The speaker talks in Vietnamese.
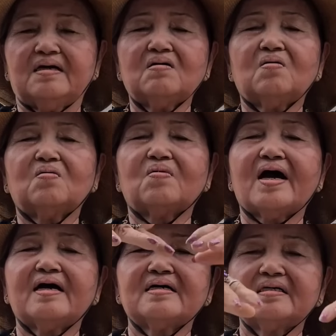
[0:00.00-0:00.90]
điểm nguồn
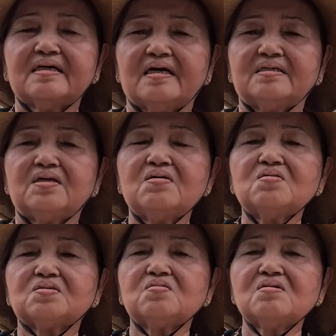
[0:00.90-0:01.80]
quang thầy
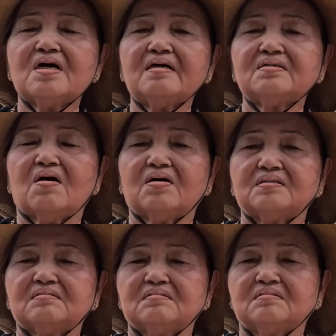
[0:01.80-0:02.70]
chiếu xuống hết rồi
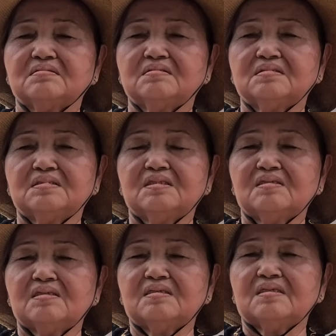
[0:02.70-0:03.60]

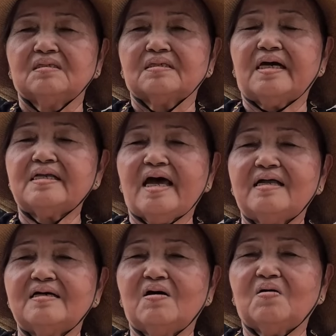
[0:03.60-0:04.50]
Kỳ
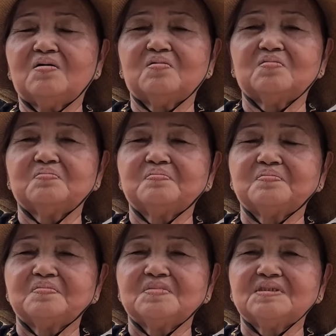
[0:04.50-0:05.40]
này
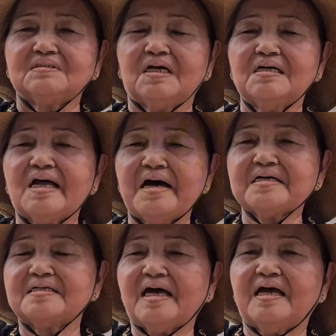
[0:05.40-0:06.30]
dự ờ, lễ
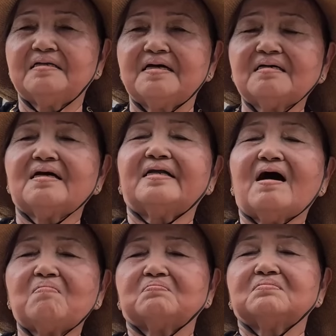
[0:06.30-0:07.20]
kỳ này rất là
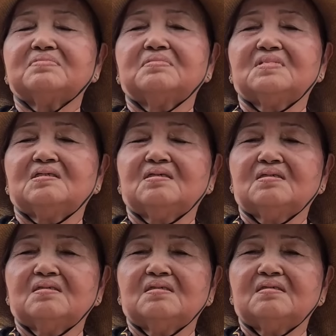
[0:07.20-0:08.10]
đông
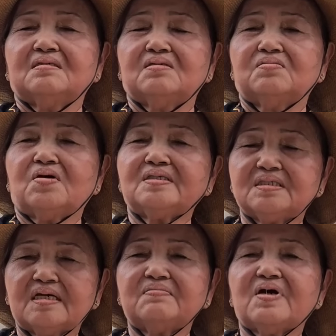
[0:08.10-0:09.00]
Quan
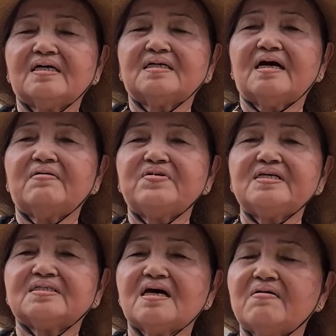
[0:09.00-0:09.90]
si quan khai
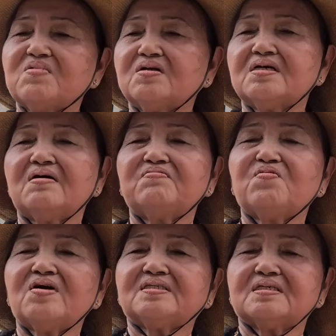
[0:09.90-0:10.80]
vi sa man đây
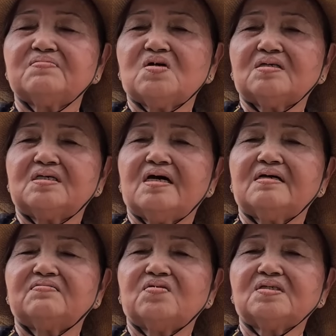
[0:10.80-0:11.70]
phốt si man
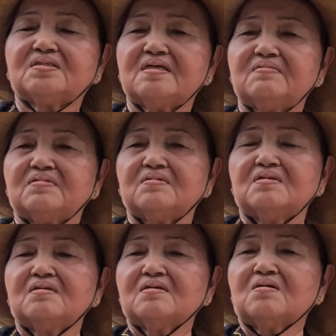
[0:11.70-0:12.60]
thi phốt si
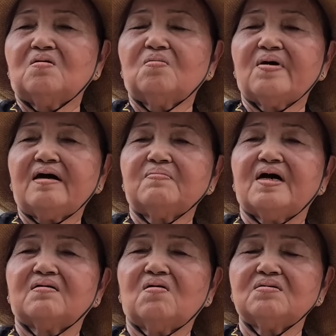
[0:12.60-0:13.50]
cô bác
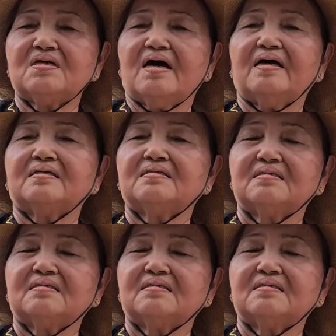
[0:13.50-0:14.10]
bà con về